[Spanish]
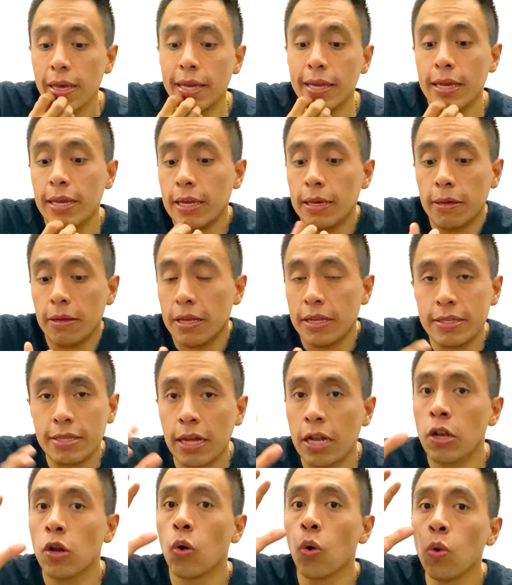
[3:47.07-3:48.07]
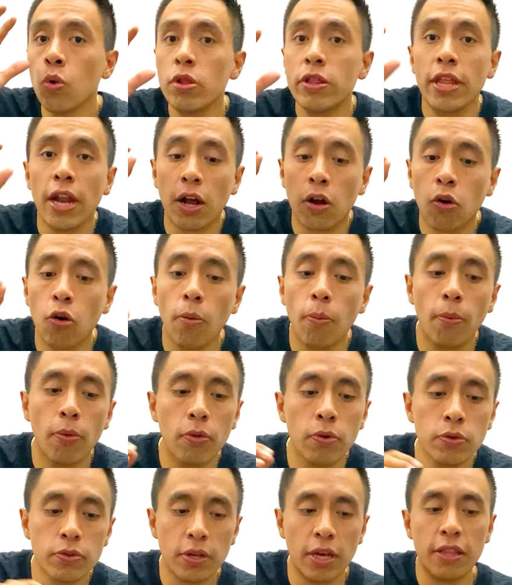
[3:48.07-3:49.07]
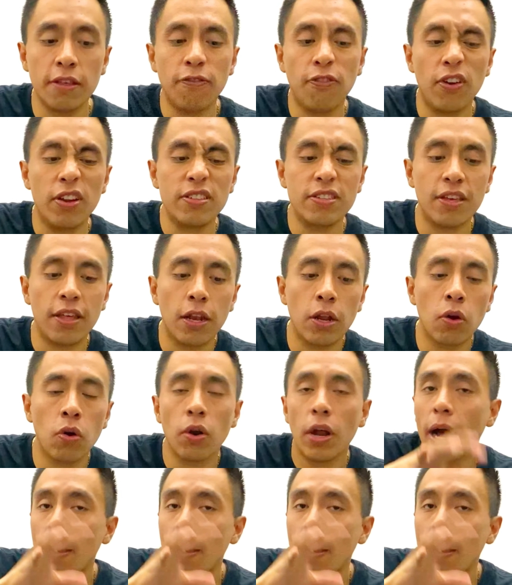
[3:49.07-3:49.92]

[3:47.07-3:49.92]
Y están ultra cómodos a diferencia del Igor.